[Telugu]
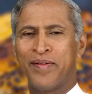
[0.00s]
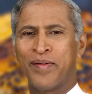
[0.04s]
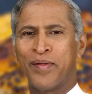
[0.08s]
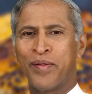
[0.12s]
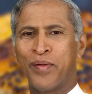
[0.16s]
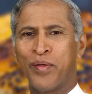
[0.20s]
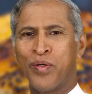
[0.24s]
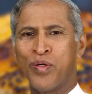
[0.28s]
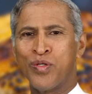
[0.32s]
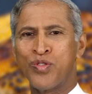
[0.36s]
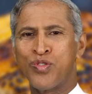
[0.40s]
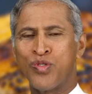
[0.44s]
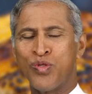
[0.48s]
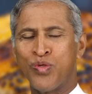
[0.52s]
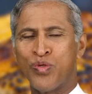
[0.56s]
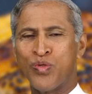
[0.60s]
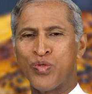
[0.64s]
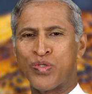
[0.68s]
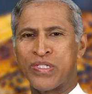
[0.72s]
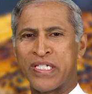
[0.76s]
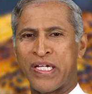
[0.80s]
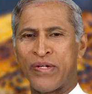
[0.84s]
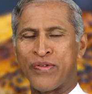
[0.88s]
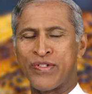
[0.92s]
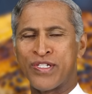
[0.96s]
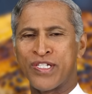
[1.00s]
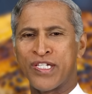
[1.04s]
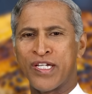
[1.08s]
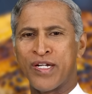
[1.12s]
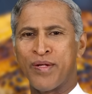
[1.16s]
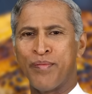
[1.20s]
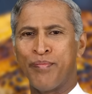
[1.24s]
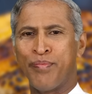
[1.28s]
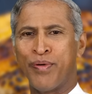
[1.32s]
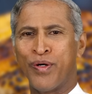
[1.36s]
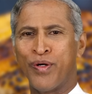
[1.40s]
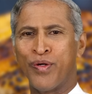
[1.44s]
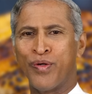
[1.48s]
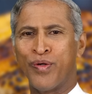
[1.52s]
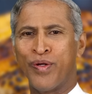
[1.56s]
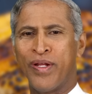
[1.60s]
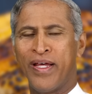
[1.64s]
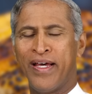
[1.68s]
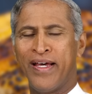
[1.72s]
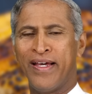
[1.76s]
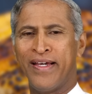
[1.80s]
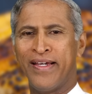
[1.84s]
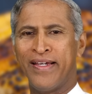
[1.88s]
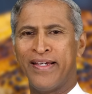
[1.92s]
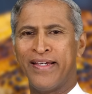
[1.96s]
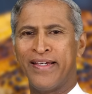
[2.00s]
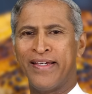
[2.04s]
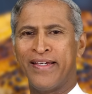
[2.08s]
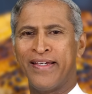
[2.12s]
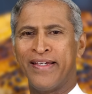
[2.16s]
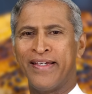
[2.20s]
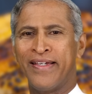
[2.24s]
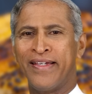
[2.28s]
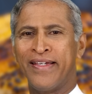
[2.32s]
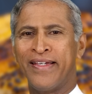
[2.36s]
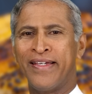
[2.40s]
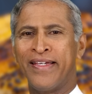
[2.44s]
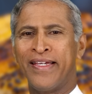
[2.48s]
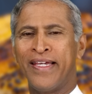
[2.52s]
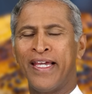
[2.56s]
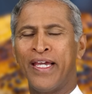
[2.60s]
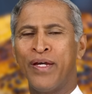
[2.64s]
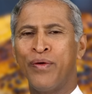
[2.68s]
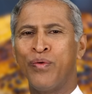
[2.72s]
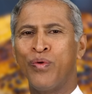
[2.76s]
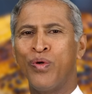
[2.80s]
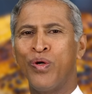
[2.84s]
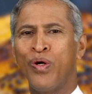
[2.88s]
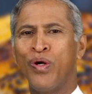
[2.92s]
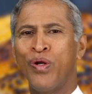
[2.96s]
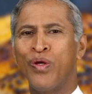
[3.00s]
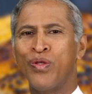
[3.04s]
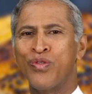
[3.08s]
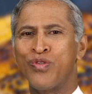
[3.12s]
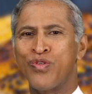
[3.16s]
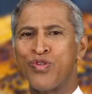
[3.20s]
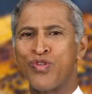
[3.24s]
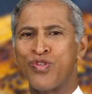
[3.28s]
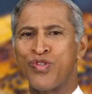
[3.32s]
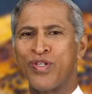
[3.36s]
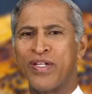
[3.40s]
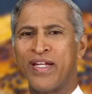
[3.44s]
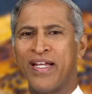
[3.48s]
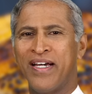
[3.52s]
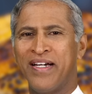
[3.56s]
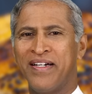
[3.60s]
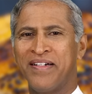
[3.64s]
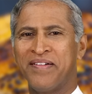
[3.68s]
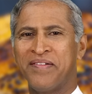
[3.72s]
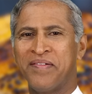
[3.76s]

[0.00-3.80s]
రోజు సంవత్సరం పొడవునా ఏ ఊళ్ళో చూసినా